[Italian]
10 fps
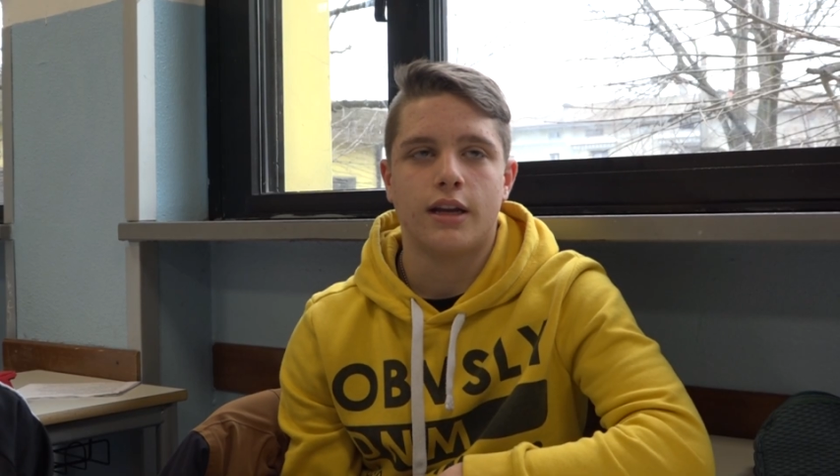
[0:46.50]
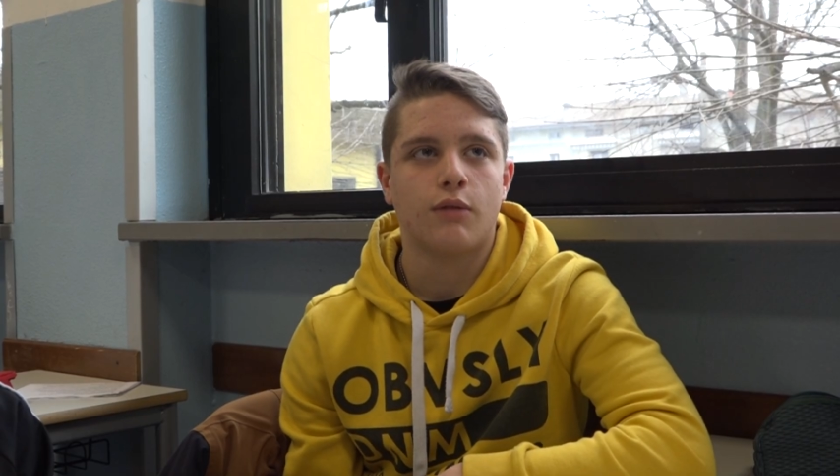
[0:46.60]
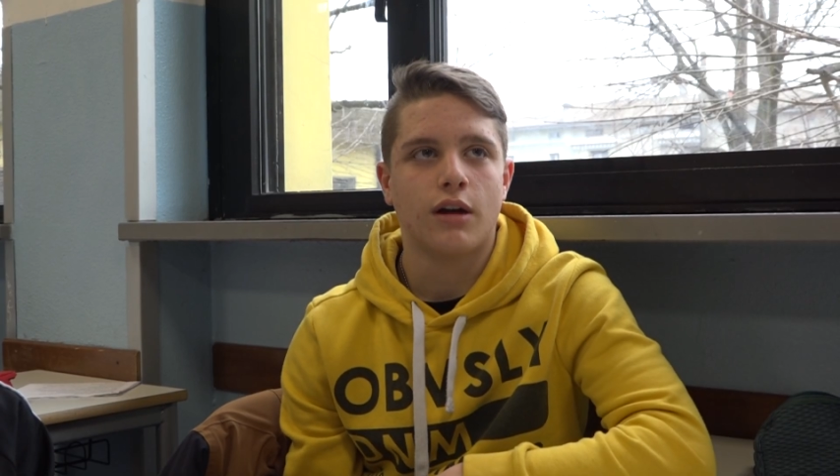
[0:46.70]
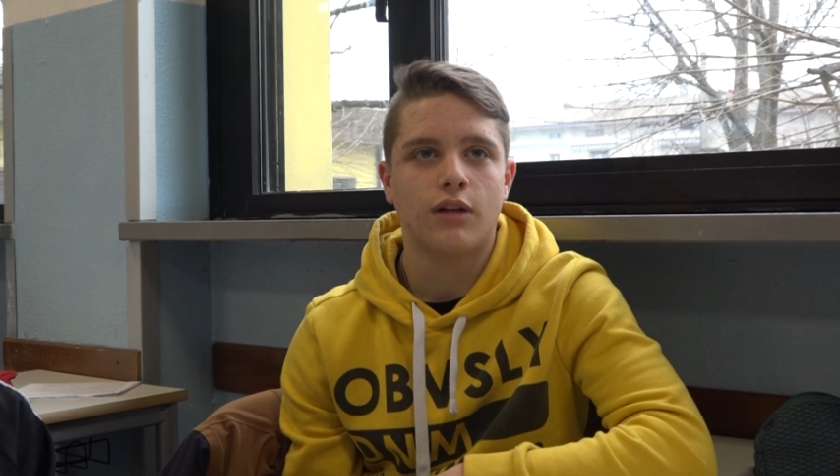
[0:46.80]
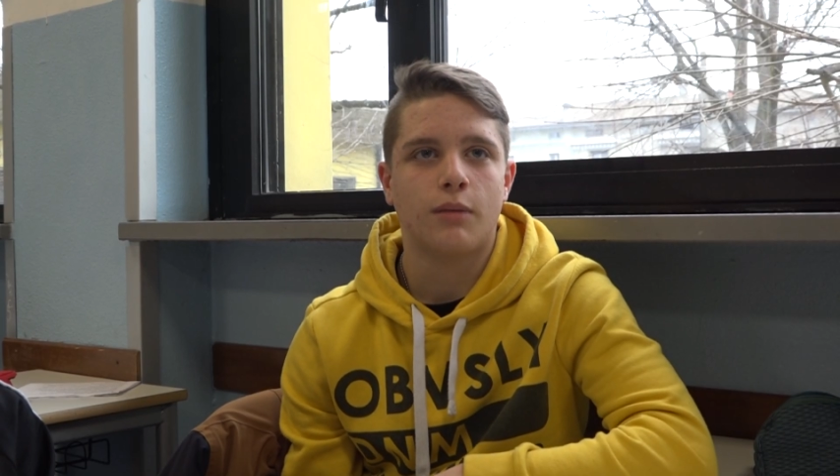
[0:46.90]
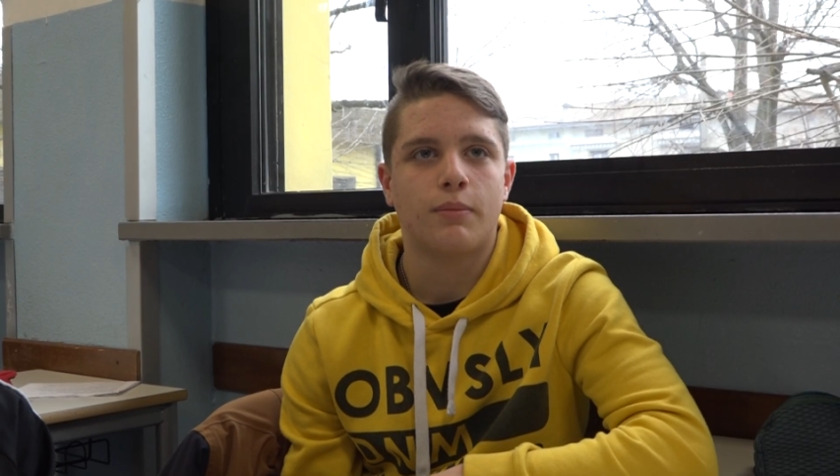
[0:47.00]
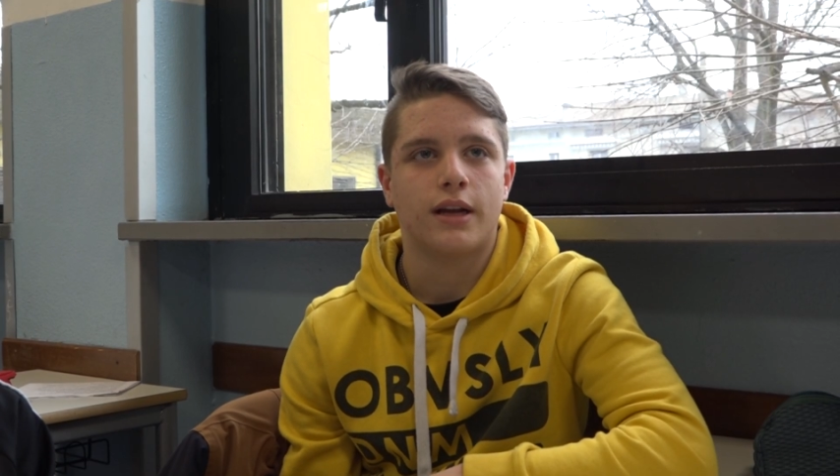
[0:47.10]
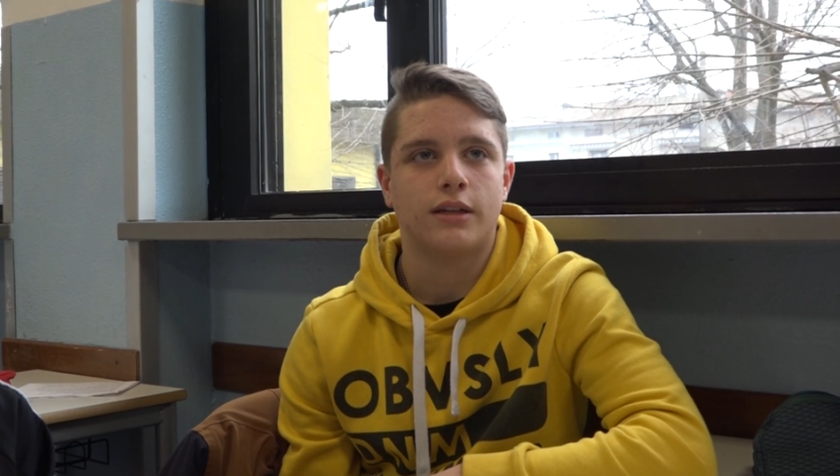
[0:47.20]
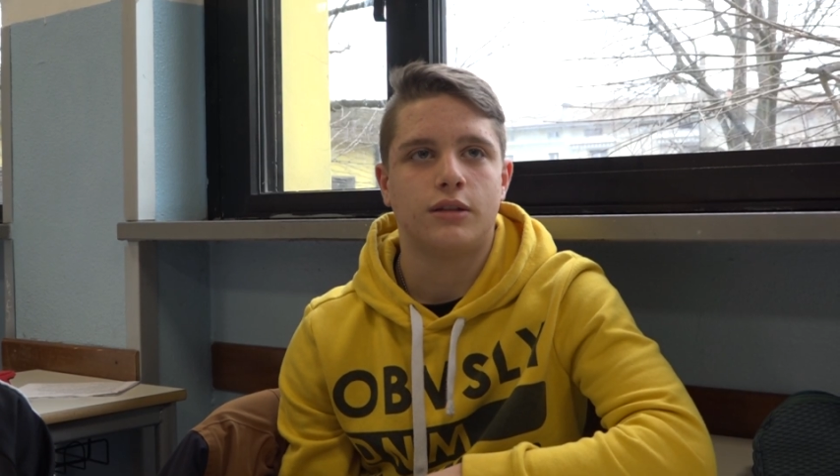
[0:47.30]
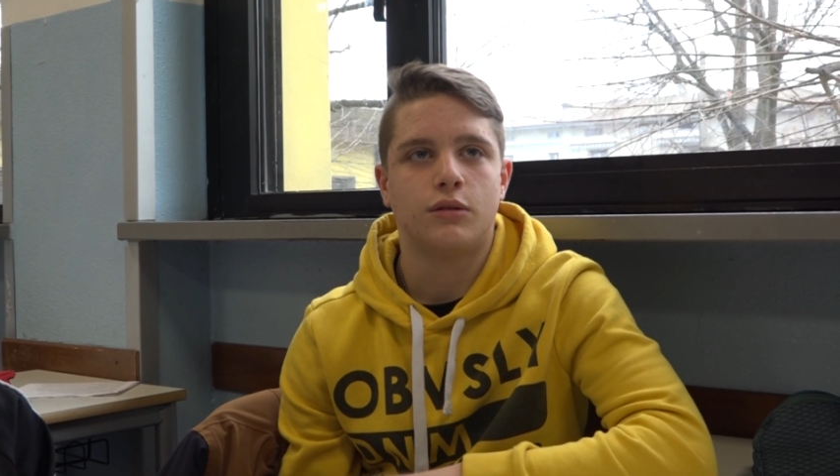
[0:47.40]
riguardo al
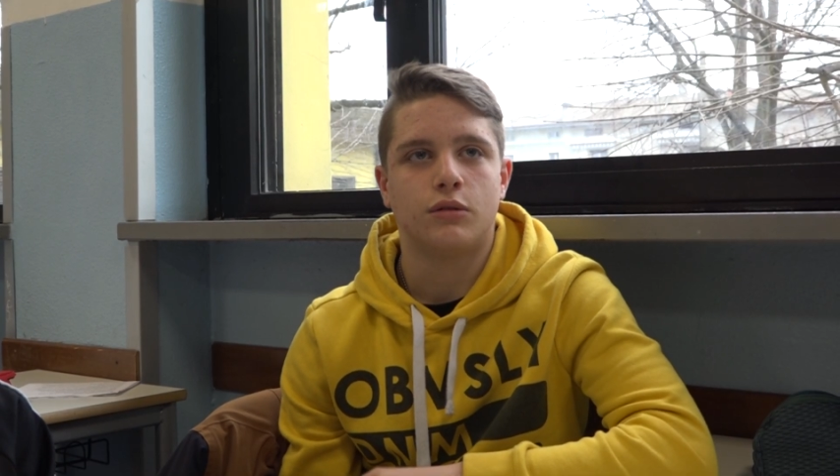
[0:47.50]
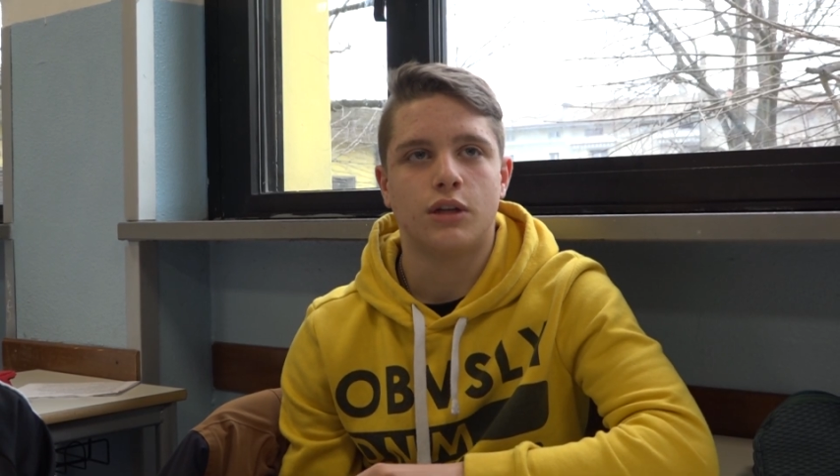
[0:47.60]
prestito,